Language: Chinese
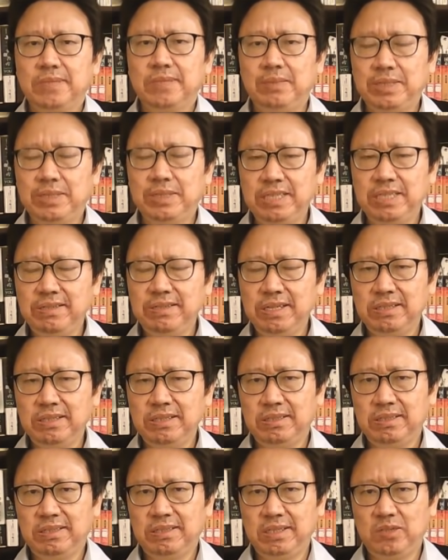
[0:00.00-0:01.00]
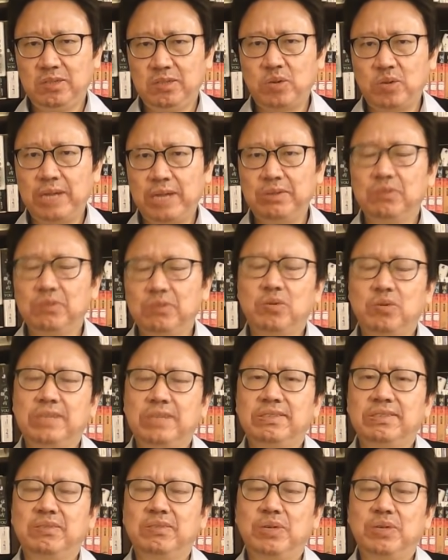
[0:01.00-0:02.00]
那么金针传传
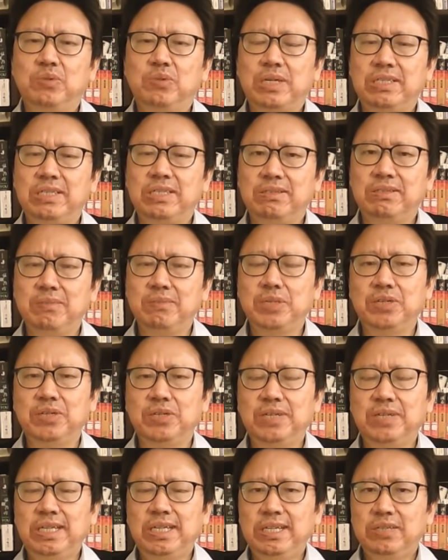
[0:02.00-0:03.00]
死亡传信这么久，